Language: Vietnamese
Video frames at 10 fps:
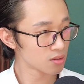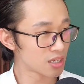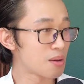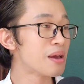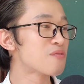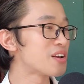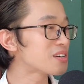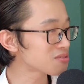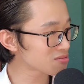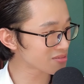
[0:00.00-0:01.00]
nên mình vẫn
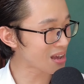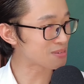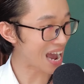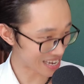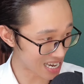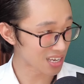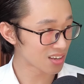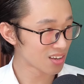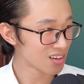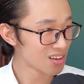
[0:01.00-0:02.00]
đẹp trai nha
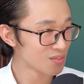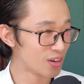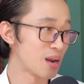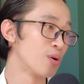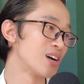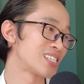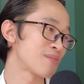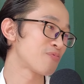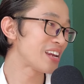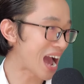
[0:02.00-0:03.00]
rồi. vẫn là một người
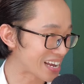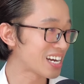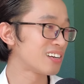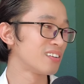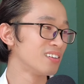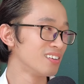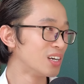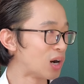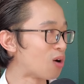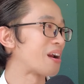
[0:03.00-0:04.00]
sếp vĩ đại nha
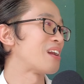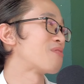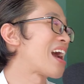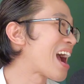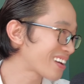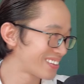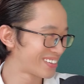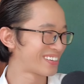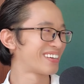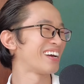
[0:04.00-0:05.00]
và ông này là vai ác
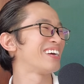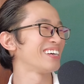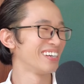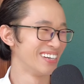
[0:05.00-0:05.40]
tất cả